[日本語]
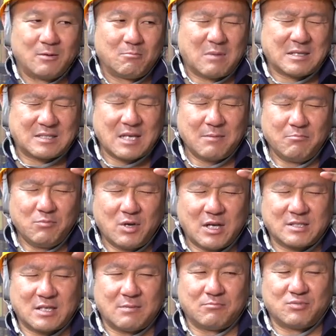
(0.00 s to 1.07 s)
まあ全部が
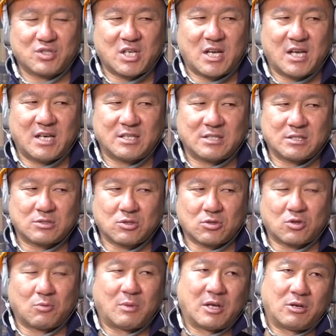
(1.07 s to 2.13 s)
全部じゃないし、ちょっ
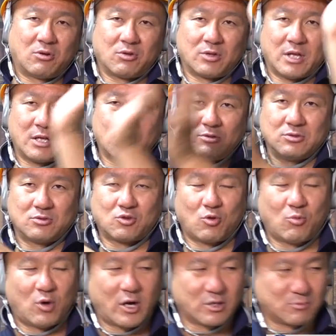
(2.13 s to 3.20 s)
とまあいろんなルート
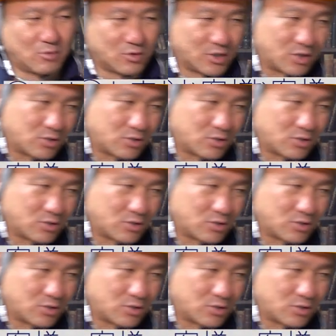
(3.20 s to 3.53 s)
もあるもんで、